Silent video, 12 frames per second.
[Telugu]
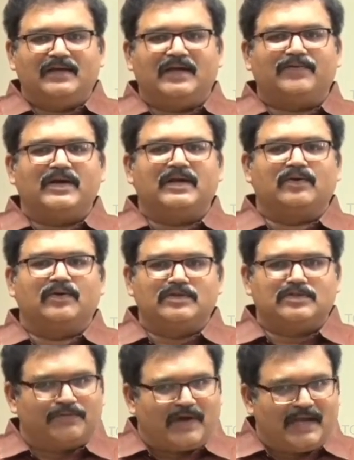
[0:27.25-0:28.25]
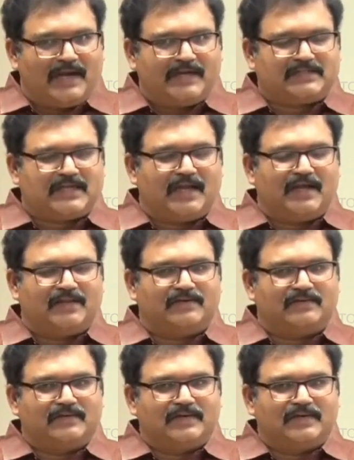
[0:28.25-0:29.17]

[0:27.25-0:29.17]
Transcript: ఎటువంటి రూల్స్ వైలేట్ చేయలేదు